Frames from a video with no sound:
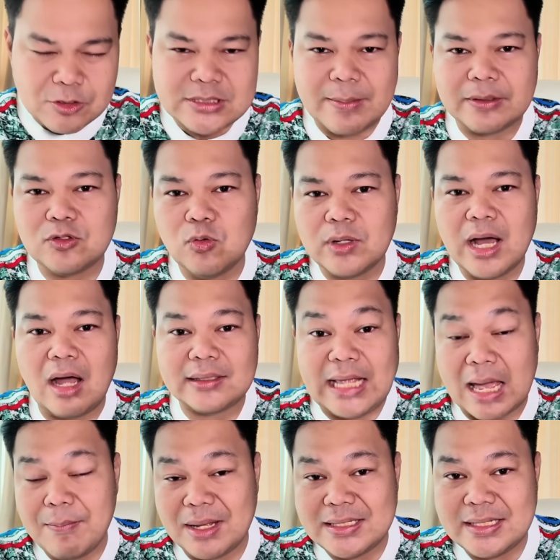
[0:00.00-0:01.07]
ผู้สาประตูคืออา
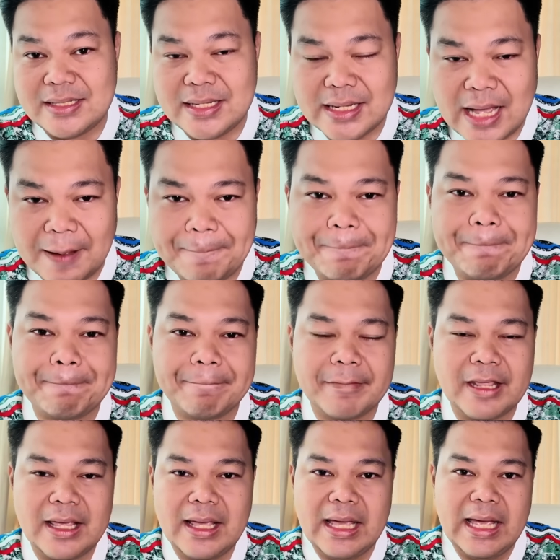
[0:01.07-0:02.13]
ไทยบัญญีดีครับ
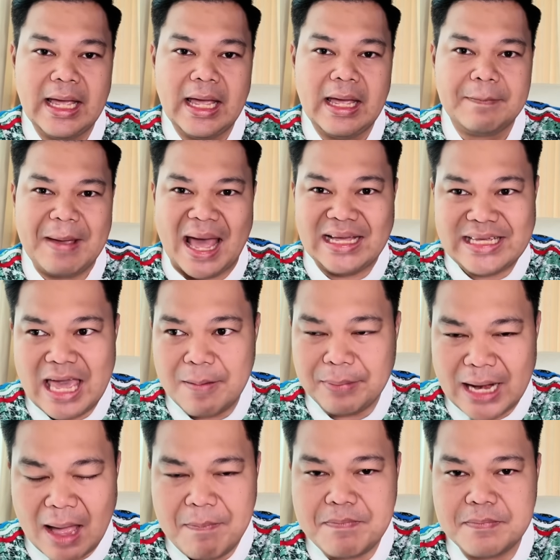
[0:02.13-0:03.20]
แผงเก
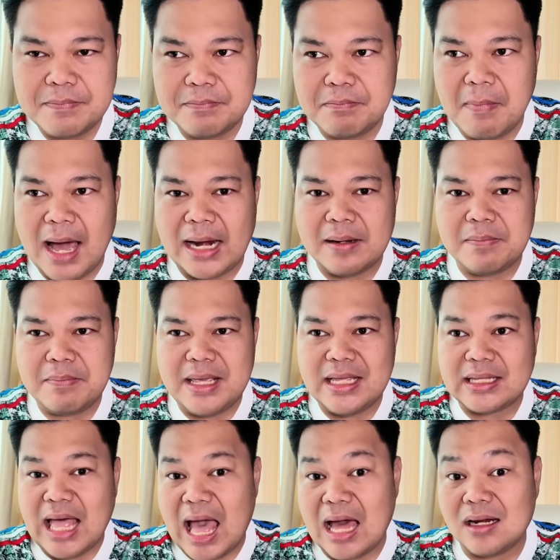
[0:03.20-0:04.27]
มรับมัน
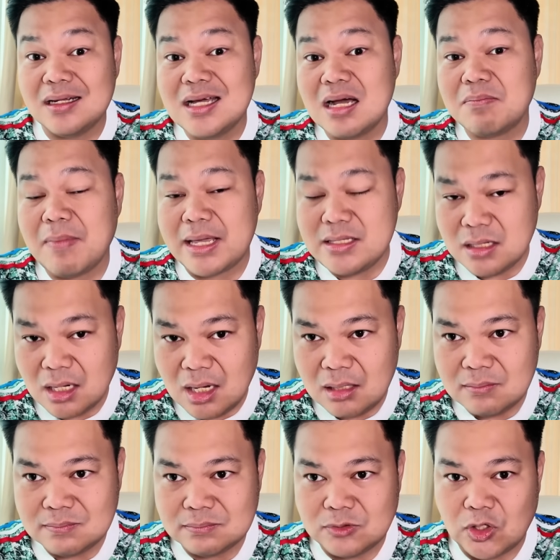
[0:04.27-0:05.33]
มีทางเลือกไม่เยอะ
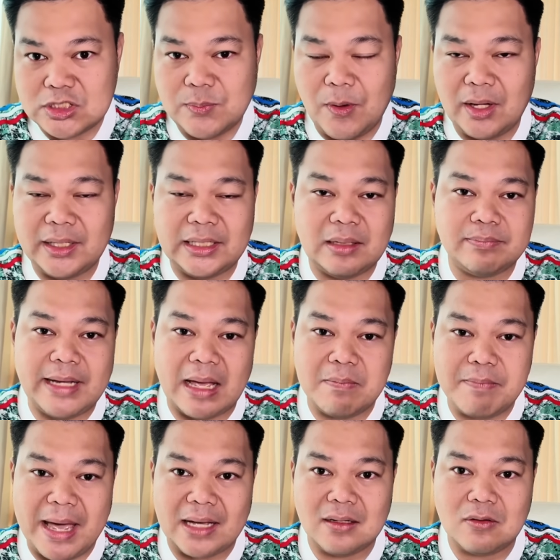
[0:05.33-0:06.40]
โดยเฉพาะในตำแหน่
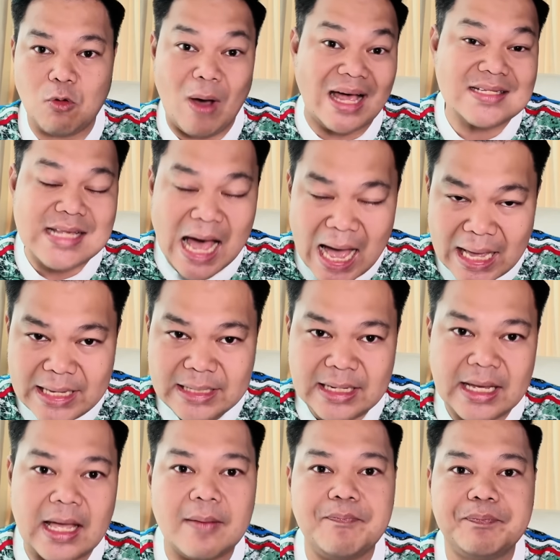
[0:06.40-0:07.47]
งแบ็คขวาซ้าย
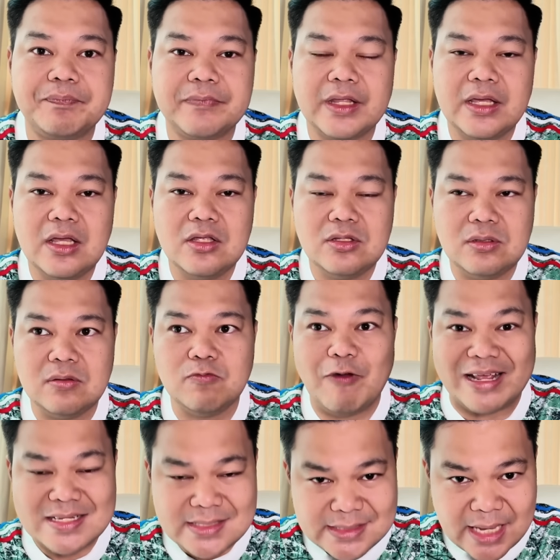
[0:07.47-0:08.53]
นะครับ
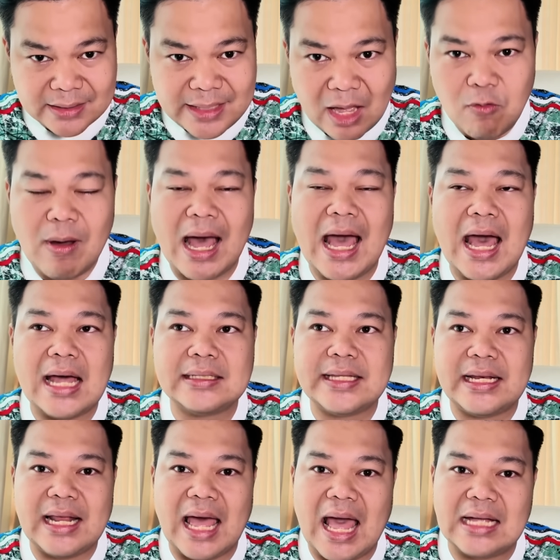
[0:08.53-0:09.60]
เว้นเสียแต่ว่า
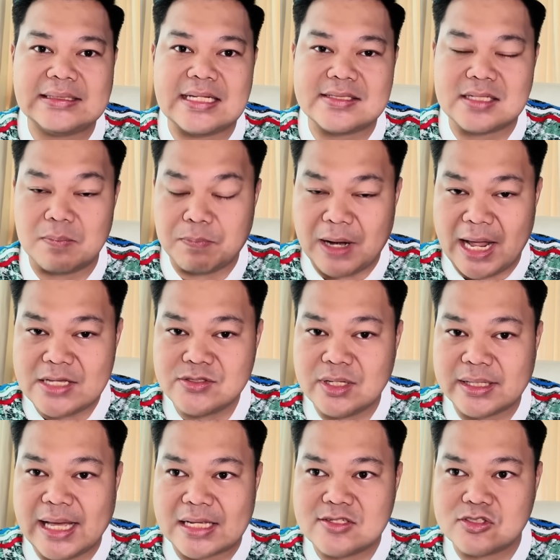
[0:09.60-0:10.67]
เทนฮากจะเซอร์ไพรส์
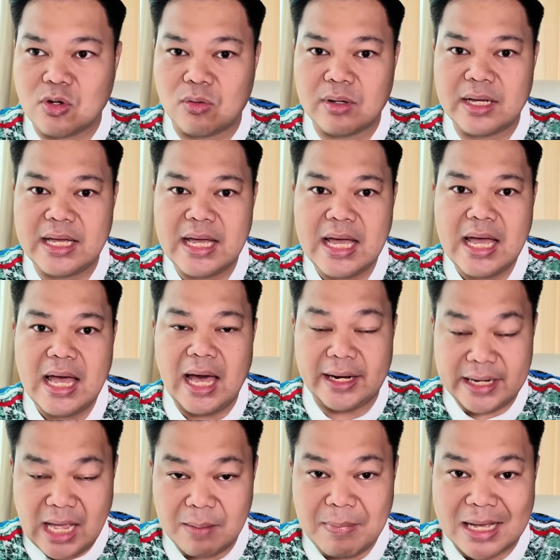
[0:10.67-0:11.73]
ด้วยการส่งแฮ
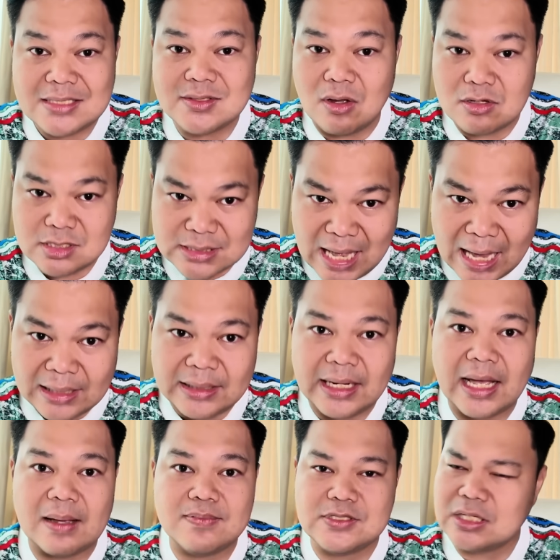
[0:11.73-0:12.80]
ร์รี่อามัสออกสตาร์ท
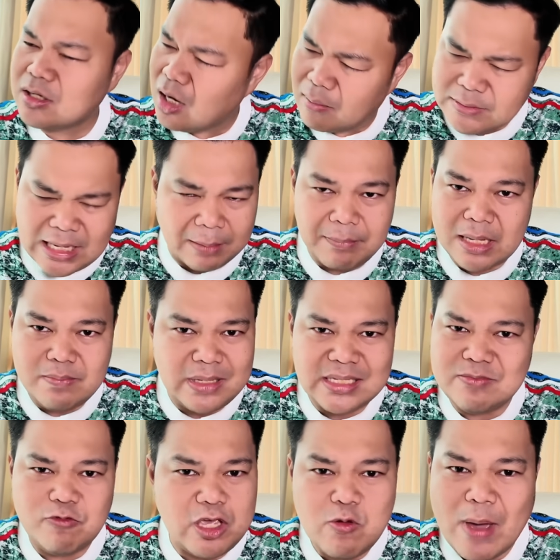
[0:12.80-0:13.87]
นะครับซึ่งก็ยังไม่
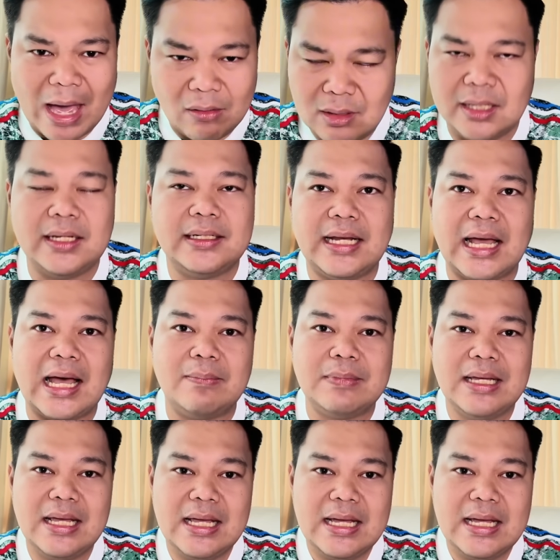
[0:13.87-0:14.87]
มีวี่แววเลยนะครับ